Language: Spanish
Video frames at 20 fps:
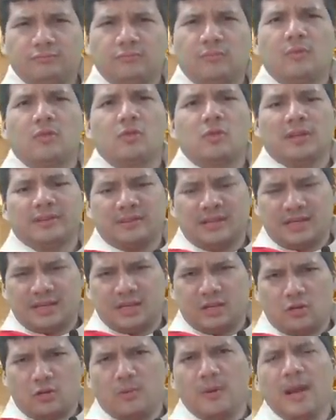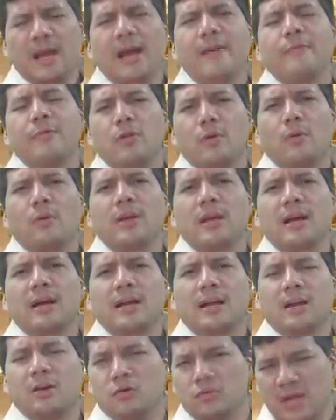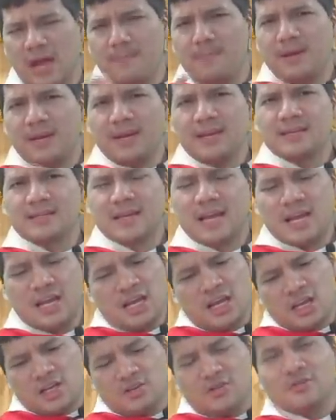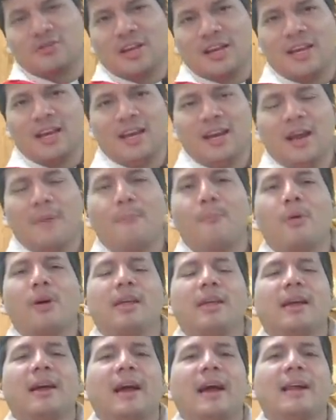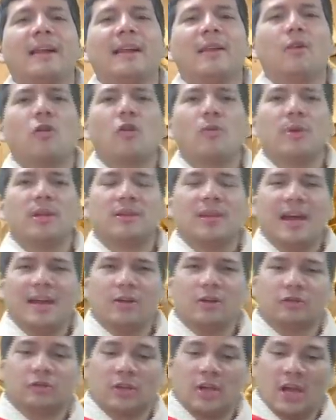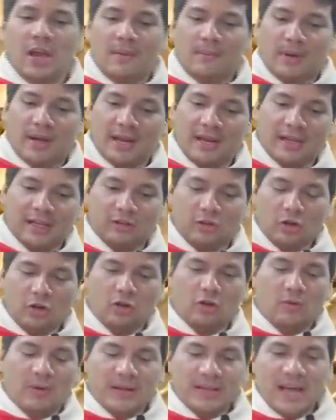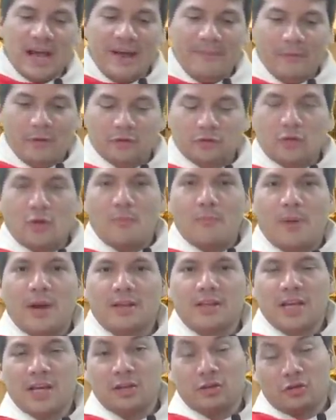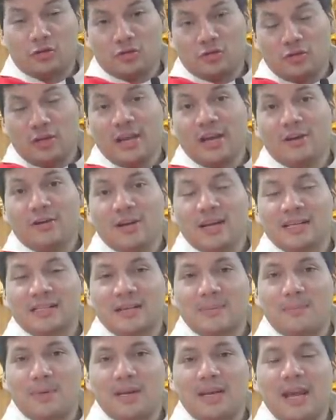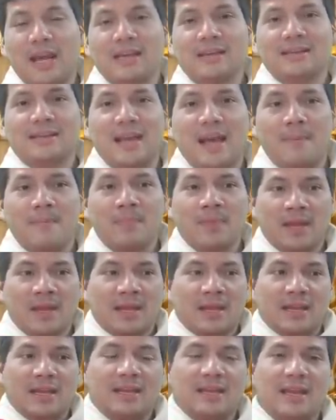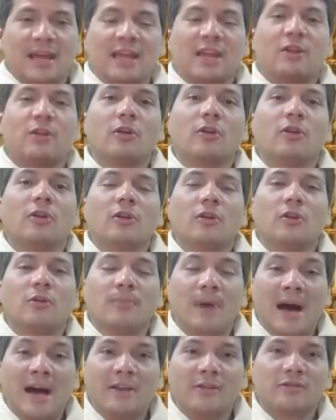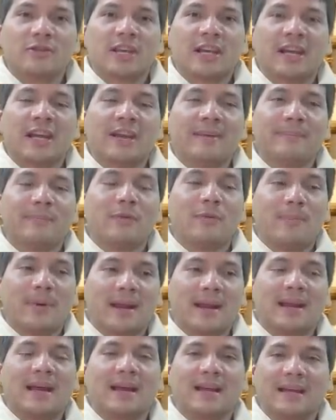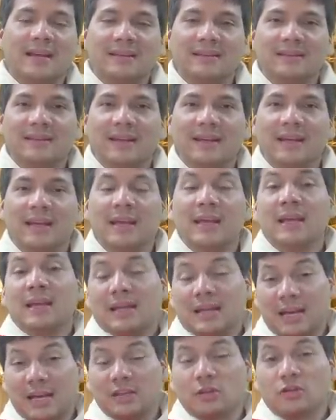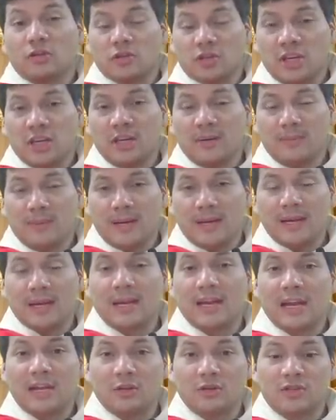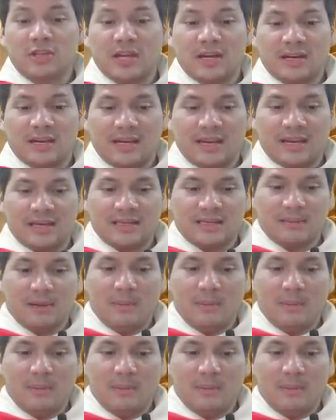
Yo hasta que no vea, no voy a creer. Una experiencia. Si usted quiere, puede dejarla en los comentarios para que todos vayamos compartiendo. Yo leo las experiencias y de ahí coloco varios ejemplos para la gente que nos sirve, que nos enriquece.